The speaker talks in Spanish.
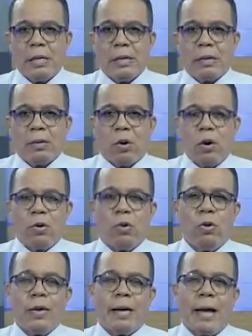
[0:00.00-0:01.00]

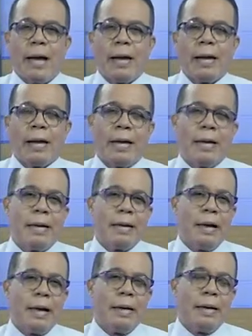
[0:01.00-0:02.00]
concluirán
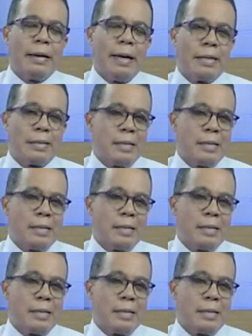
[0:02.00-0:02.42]
en las